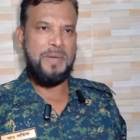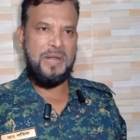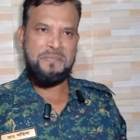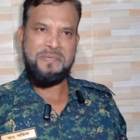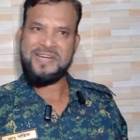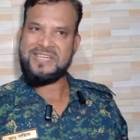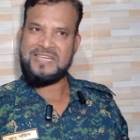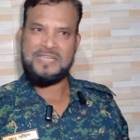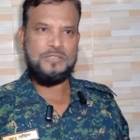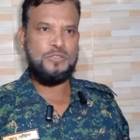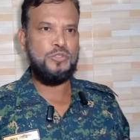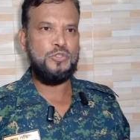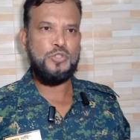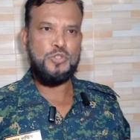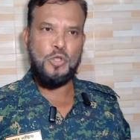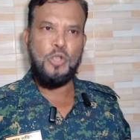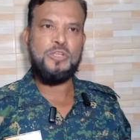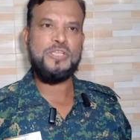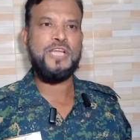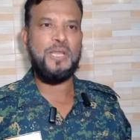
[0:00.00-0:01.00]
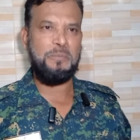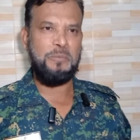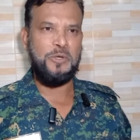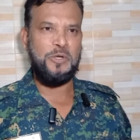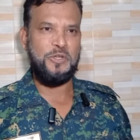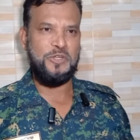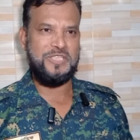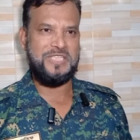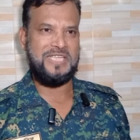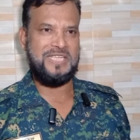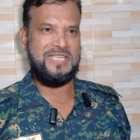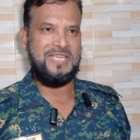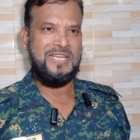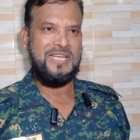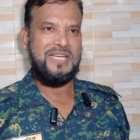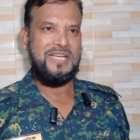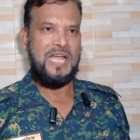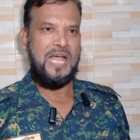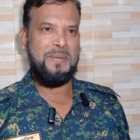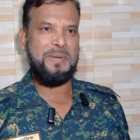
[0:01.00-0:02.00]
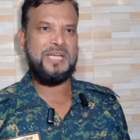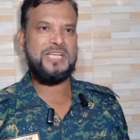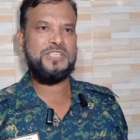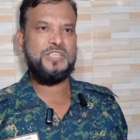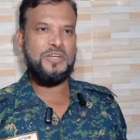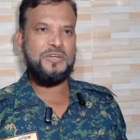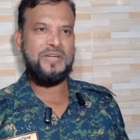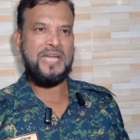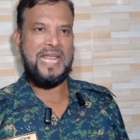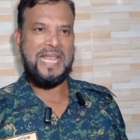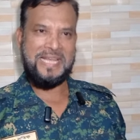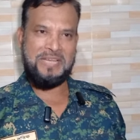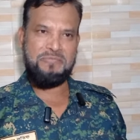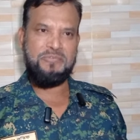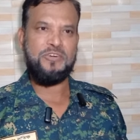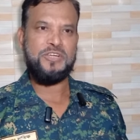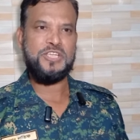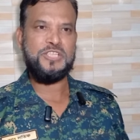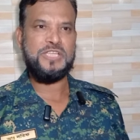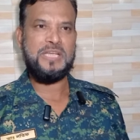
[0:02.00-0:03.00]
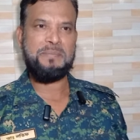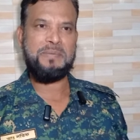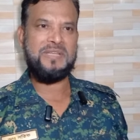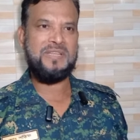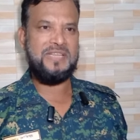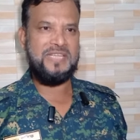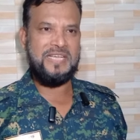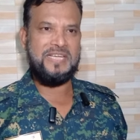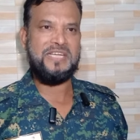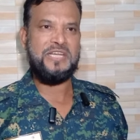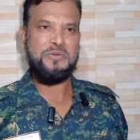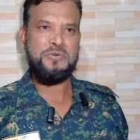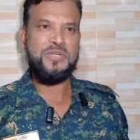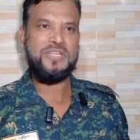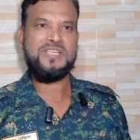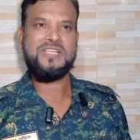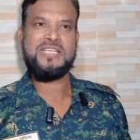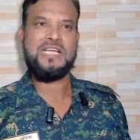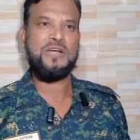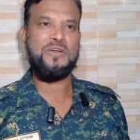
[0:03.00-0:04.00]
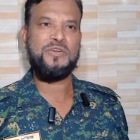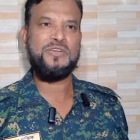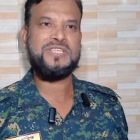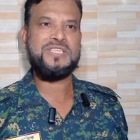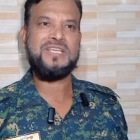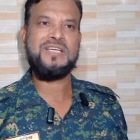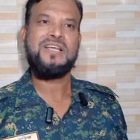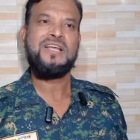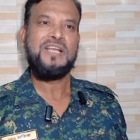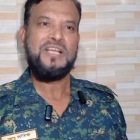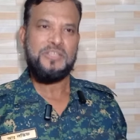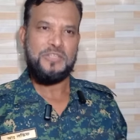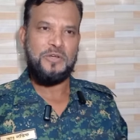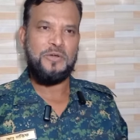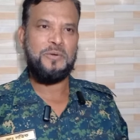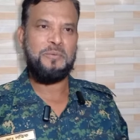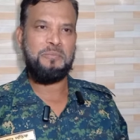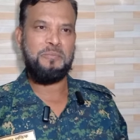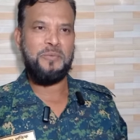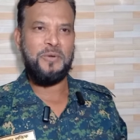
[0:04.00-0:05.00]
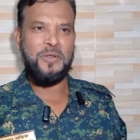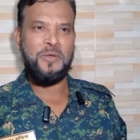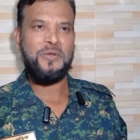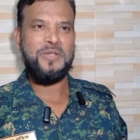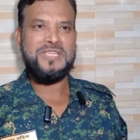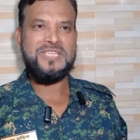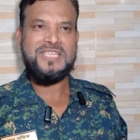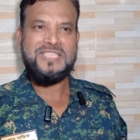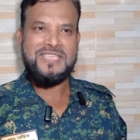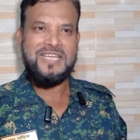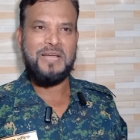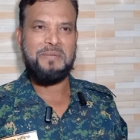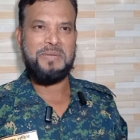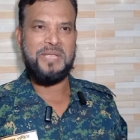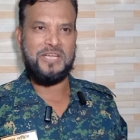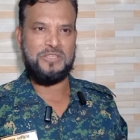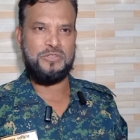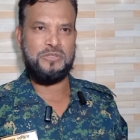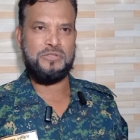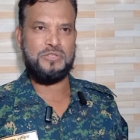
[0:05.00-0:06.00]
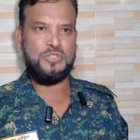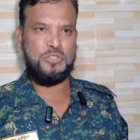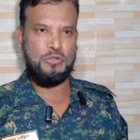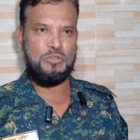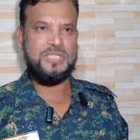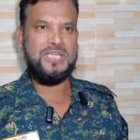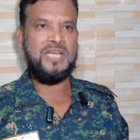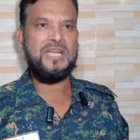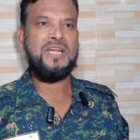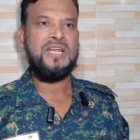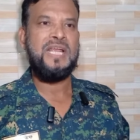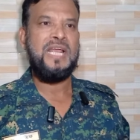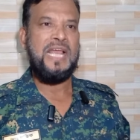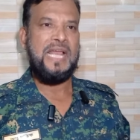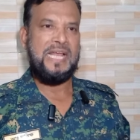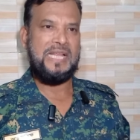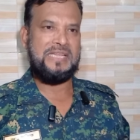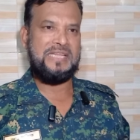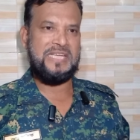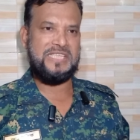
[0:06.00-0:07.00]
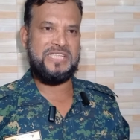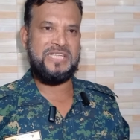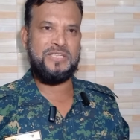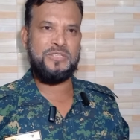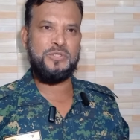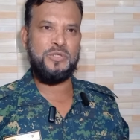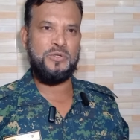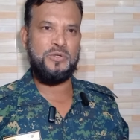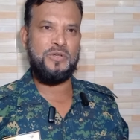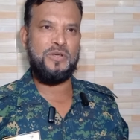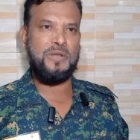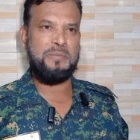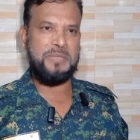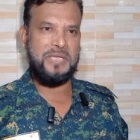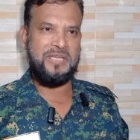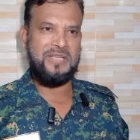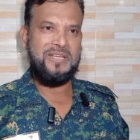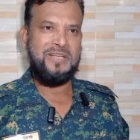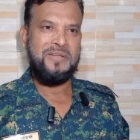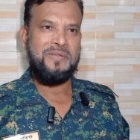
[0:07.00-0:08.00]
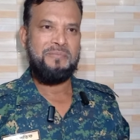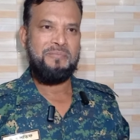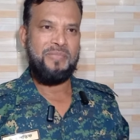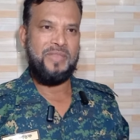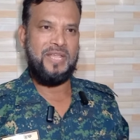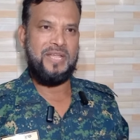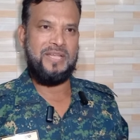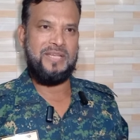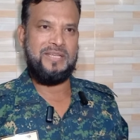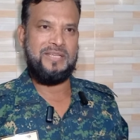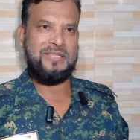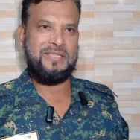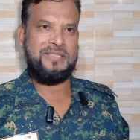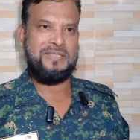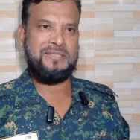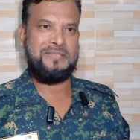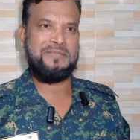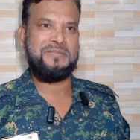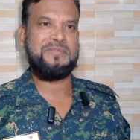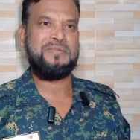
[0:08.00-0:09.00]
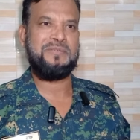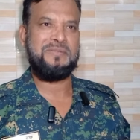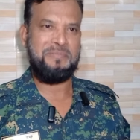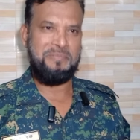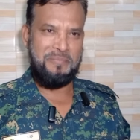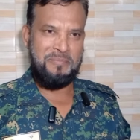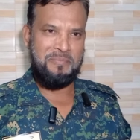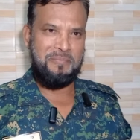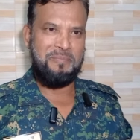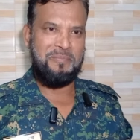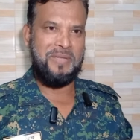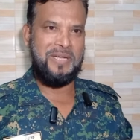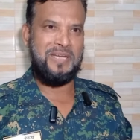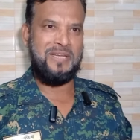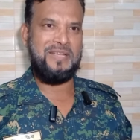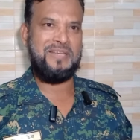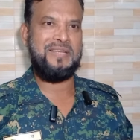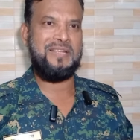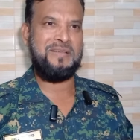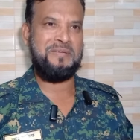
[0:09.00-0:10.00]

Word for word: পারফেক্ট একজন সোলজার মনে হয়েছে আমাকে যখন একে ফর্টি সেভেন দিয়ে ডিউটিতে দেওয়া হয়েছে তখন মনে হয়েছে যে আমি একজন সোলজার দেশের জন্য আমি এই মানে